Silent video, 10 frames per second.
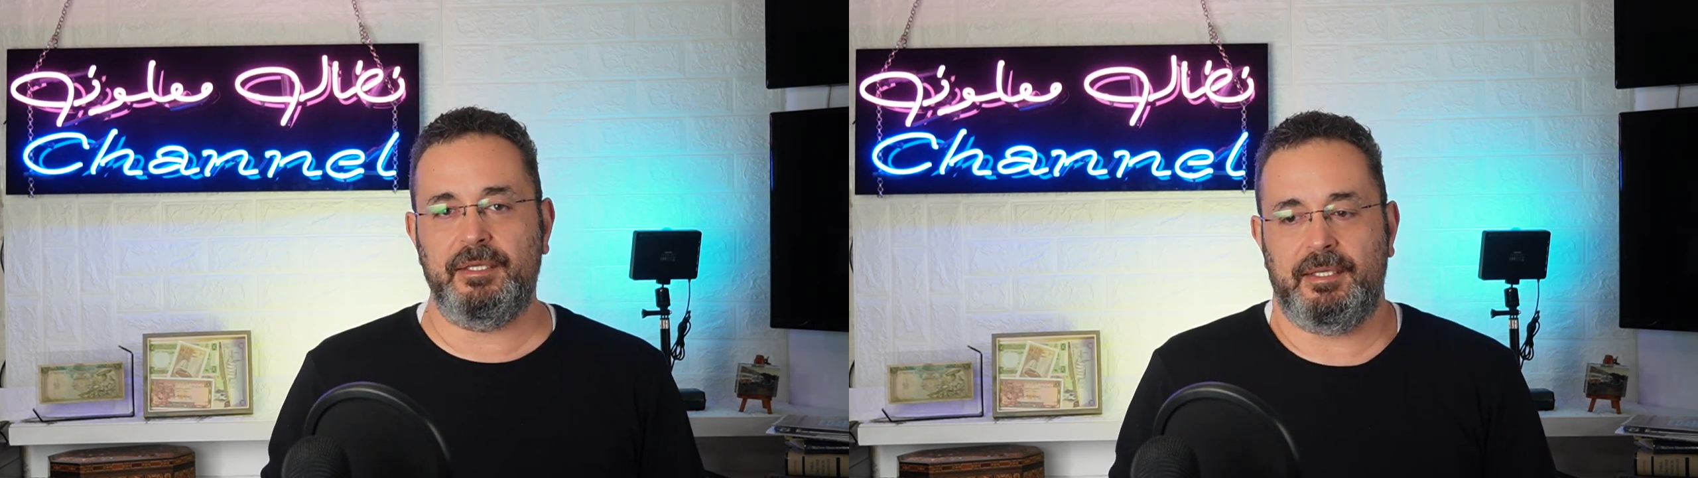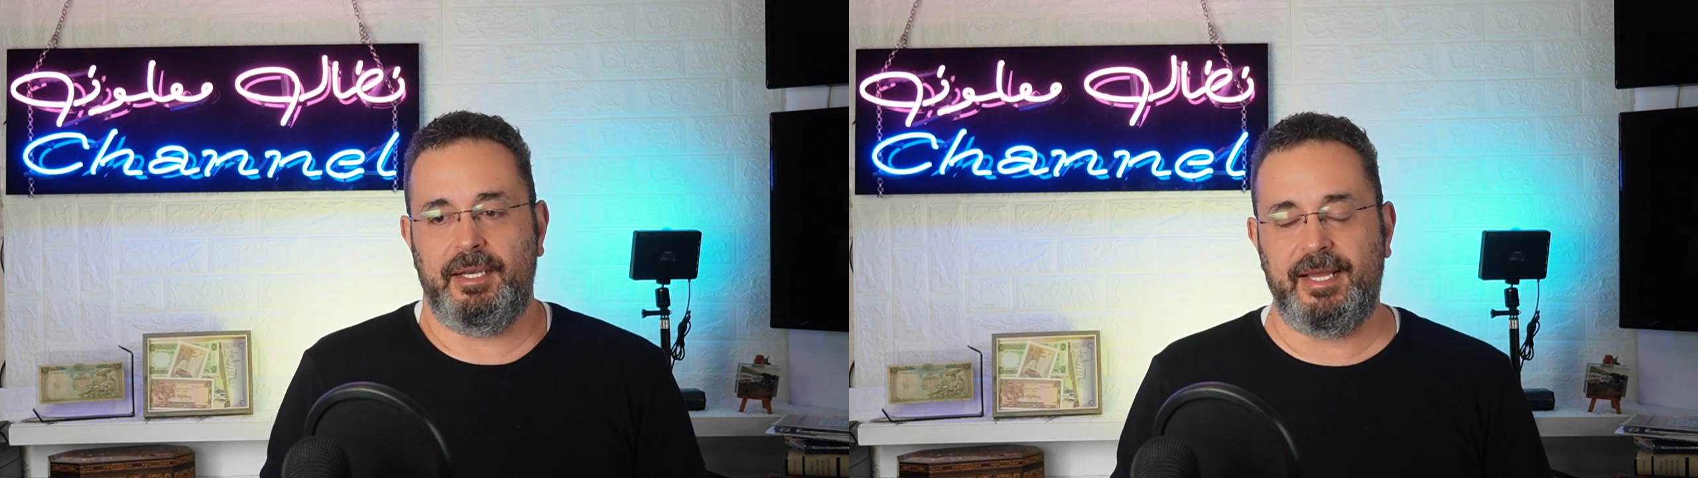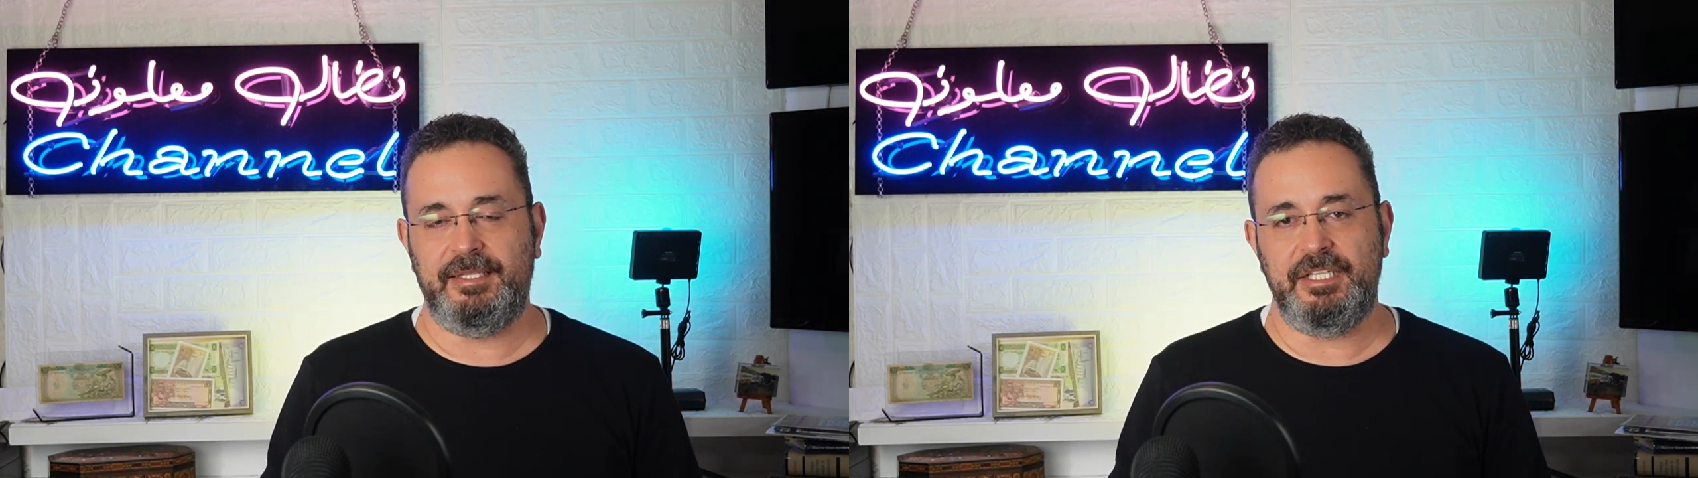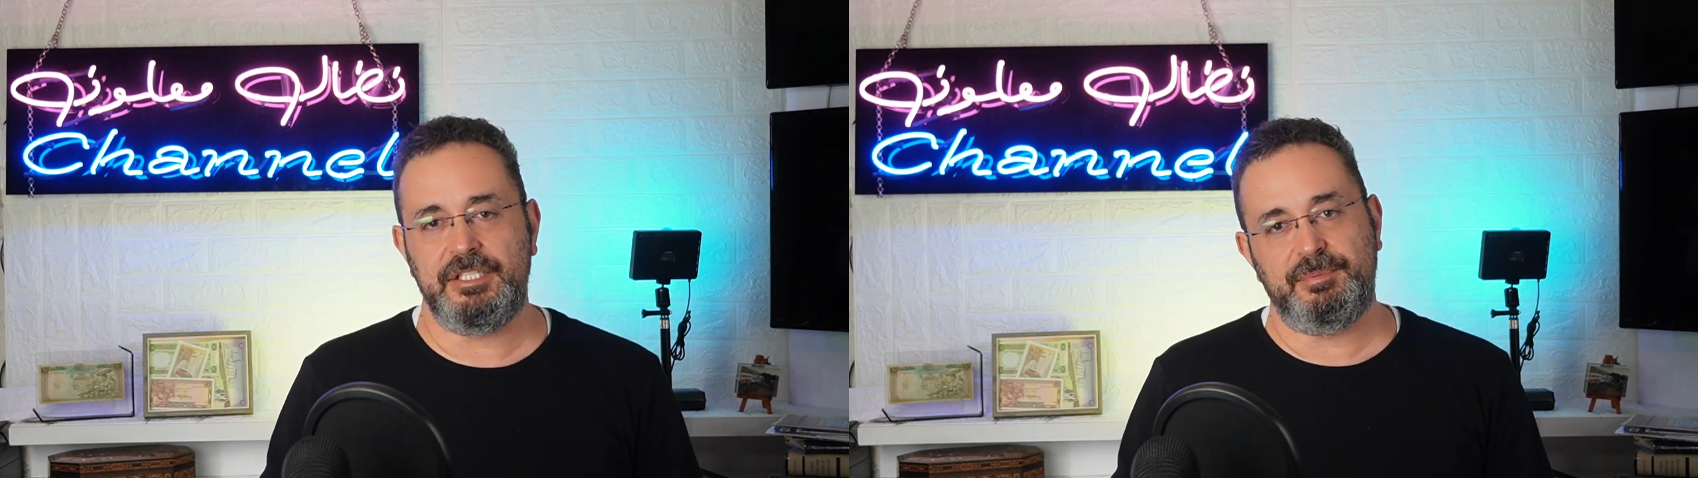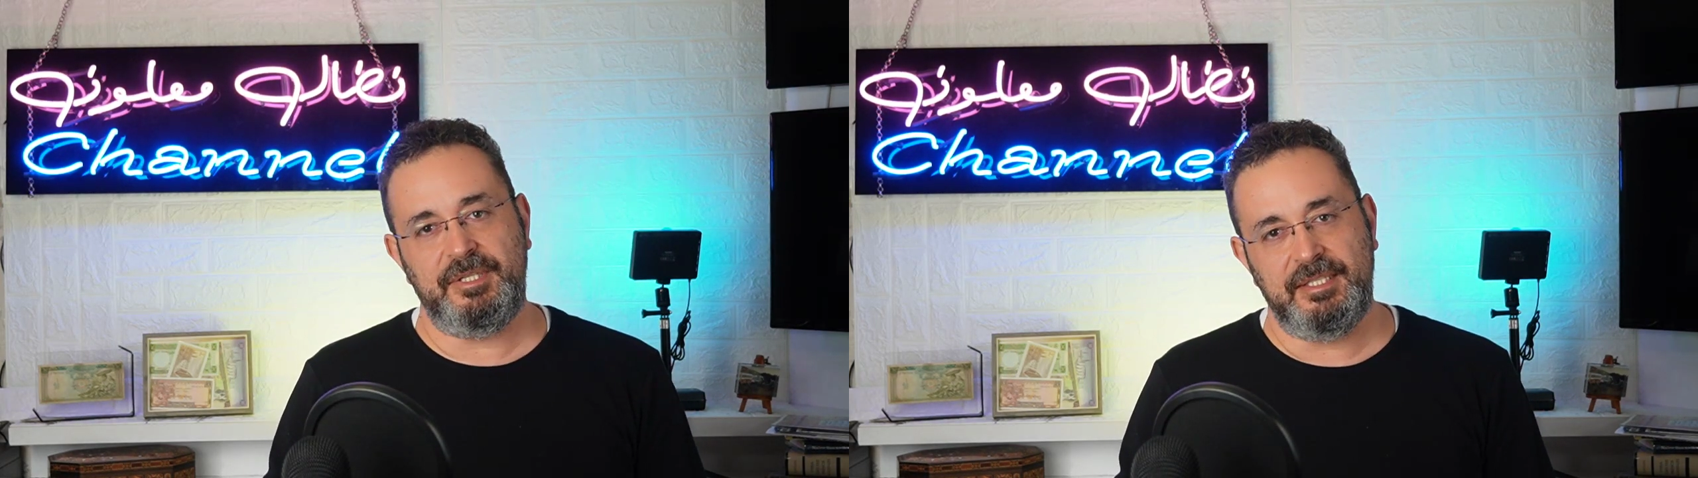
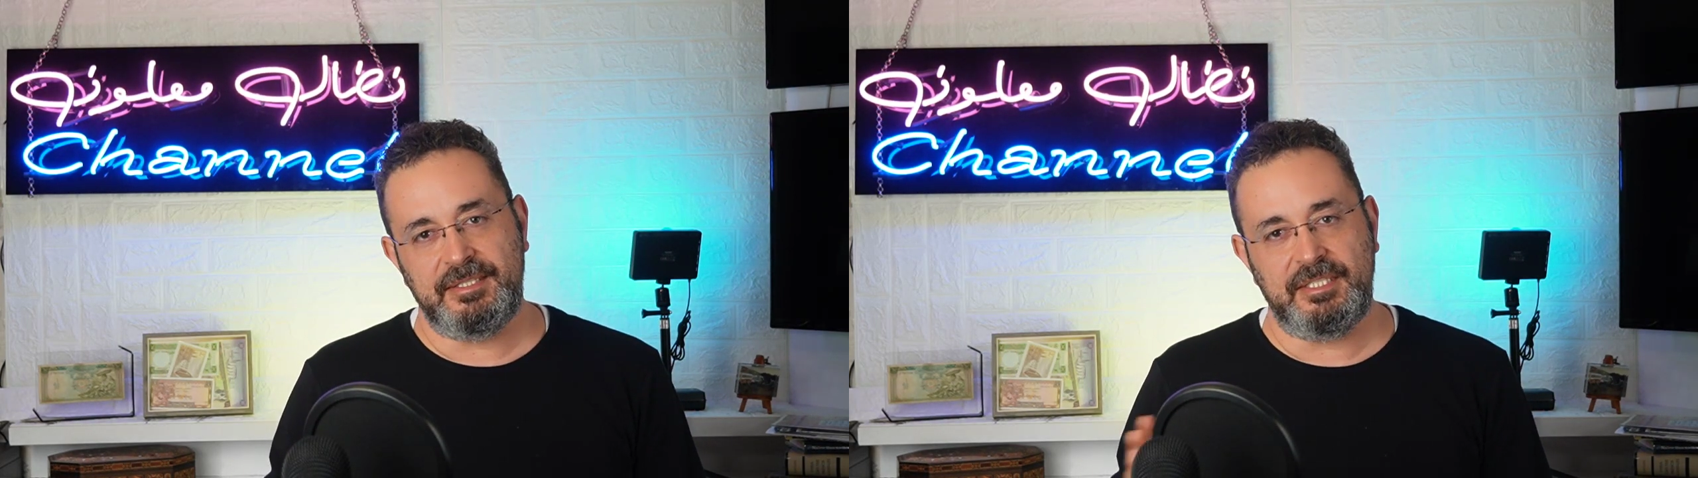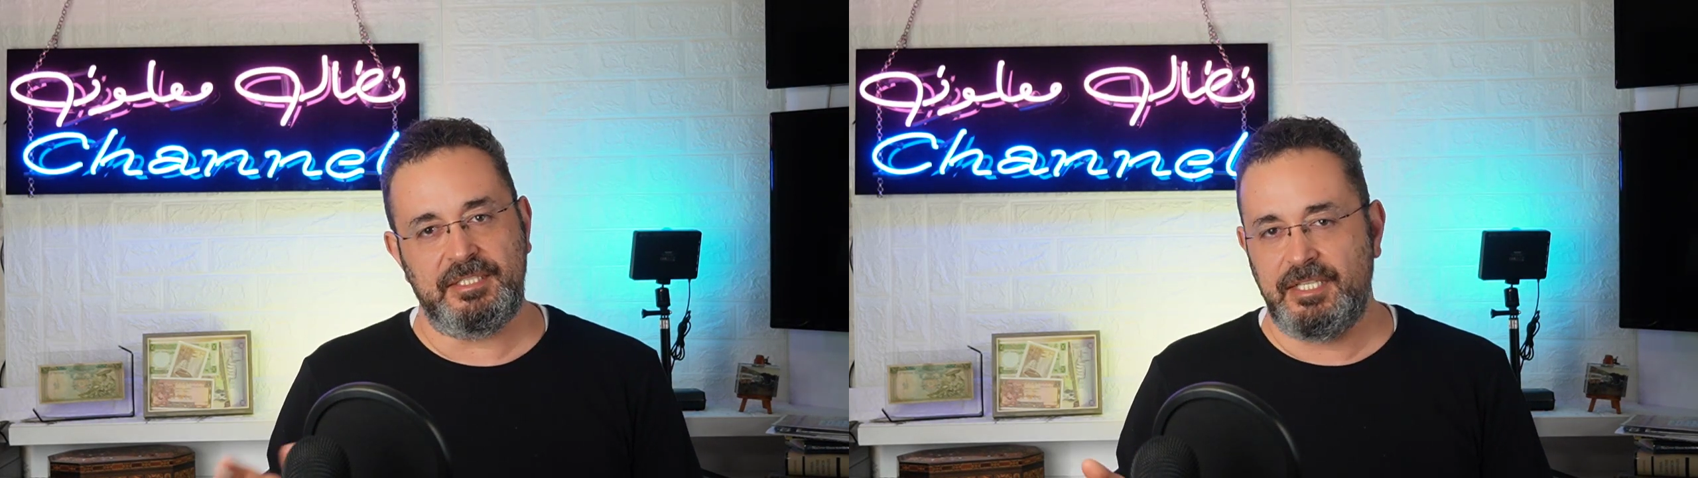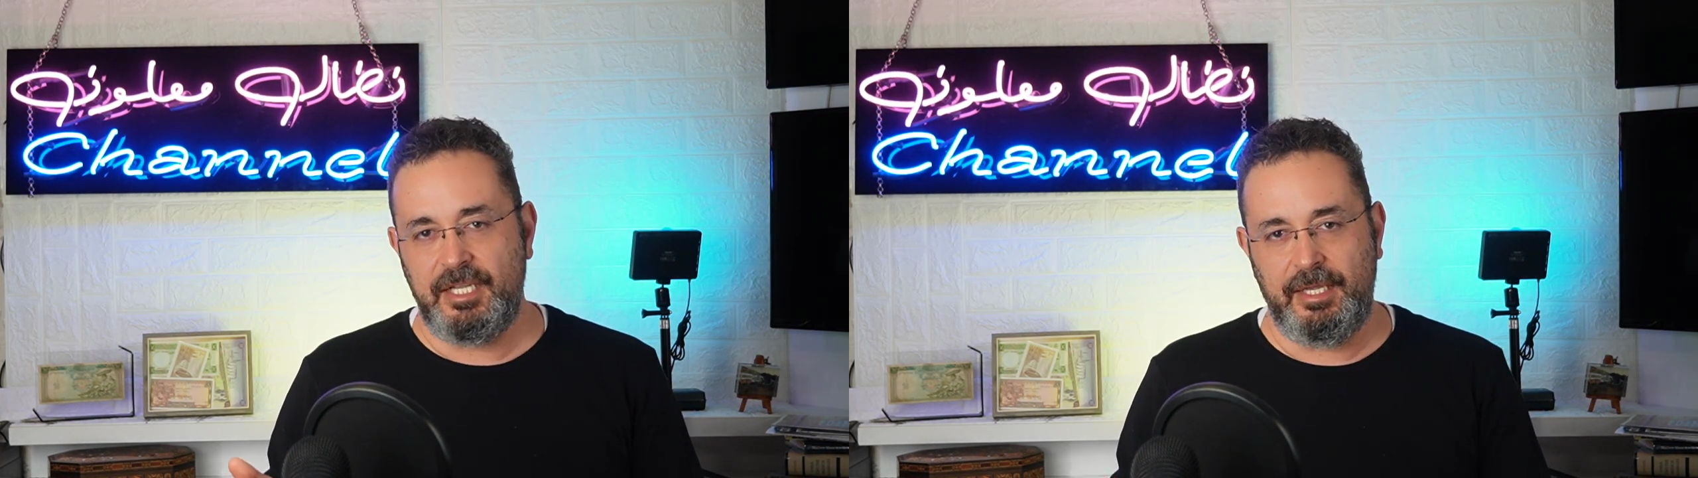الحديث في السلسلة